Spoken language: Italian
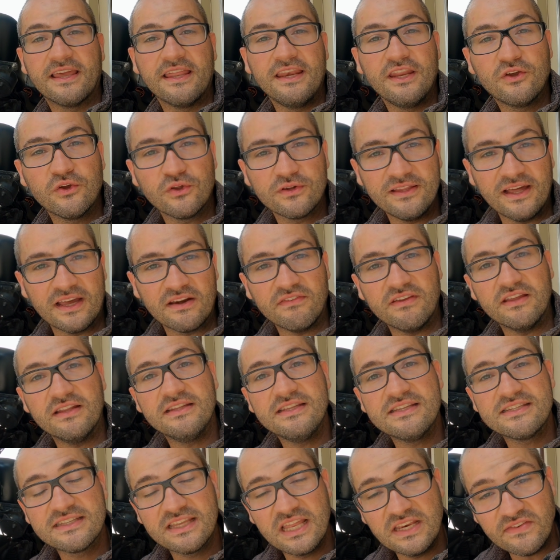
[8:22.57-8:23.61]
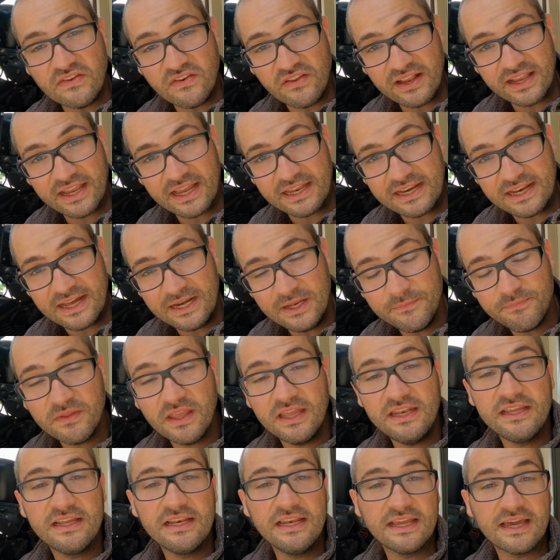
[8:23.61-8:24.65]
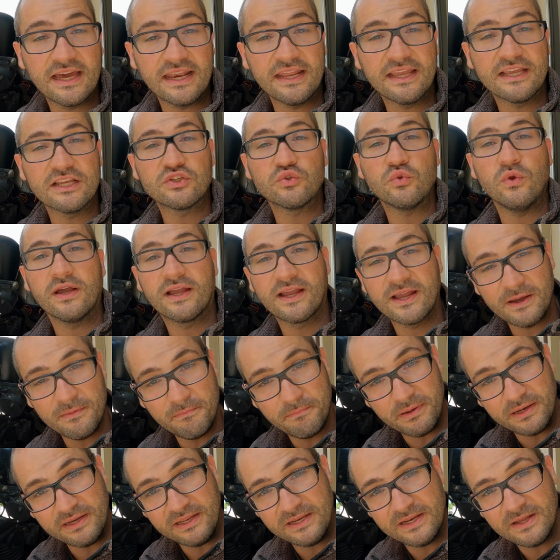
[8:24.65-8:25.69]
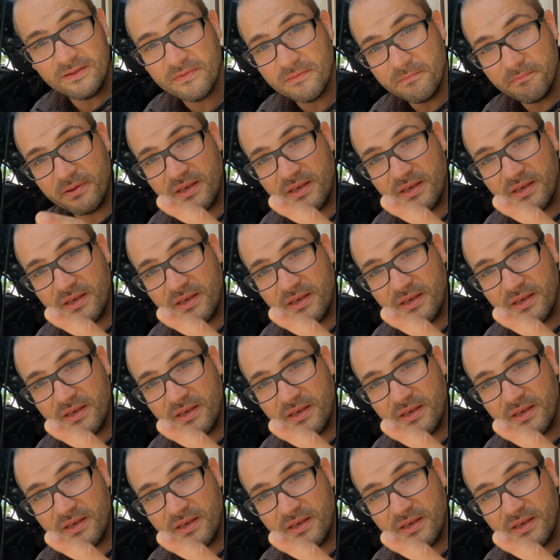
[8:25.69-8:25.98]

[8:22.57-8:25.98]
che ricordarvi di iscrivervi al canale e di cliccare anche sulla campanina